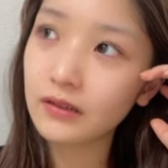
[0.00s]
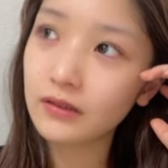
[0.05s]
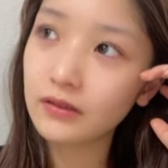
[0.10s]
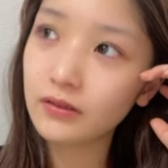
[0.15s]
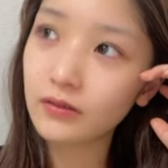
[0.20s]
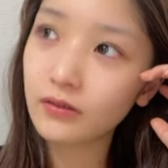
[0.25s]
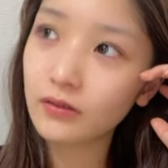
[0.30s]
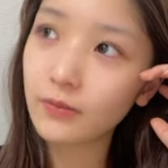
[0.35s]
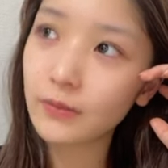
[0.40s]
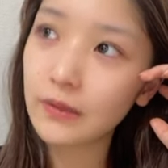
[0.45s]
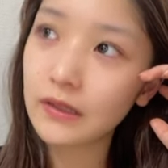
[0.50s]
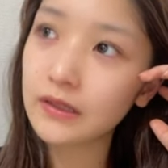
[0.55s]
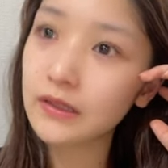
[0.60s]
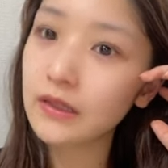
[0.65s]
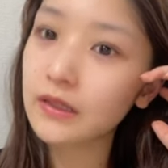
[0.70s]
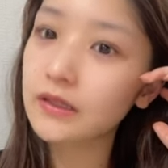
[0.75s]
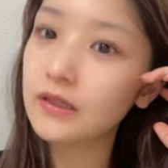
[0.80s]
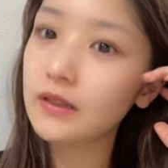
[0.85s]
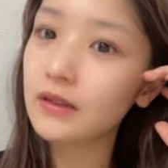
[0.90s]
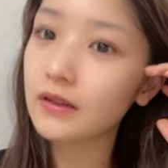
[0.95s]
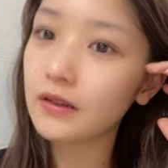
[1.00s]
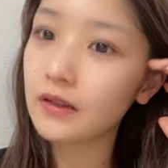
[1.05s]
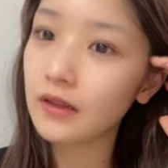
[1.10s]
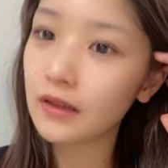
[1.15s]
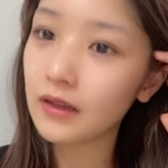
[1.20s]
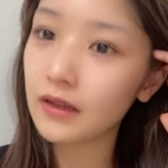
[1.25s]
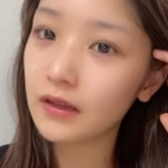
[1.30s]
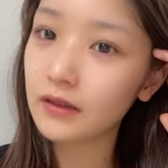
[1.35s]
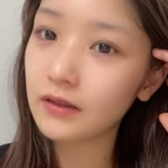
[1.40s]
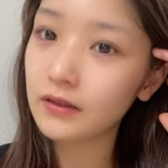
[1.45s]
すごいめっちゃして
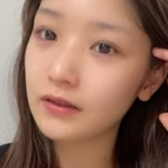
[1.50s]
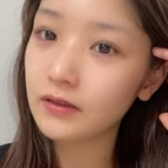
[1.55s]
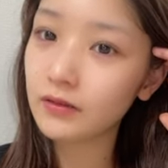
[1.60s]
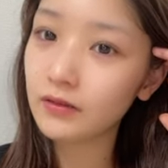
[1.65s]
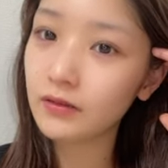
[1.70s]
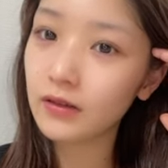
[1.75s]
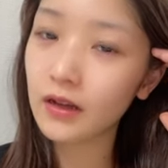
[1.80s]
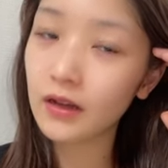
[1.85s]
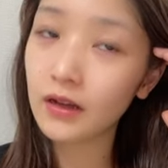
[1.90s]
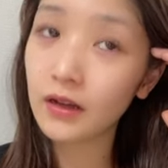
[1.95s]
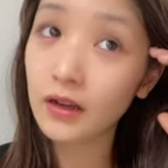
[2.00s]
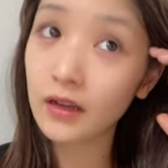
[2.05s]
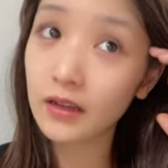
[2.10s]
てその考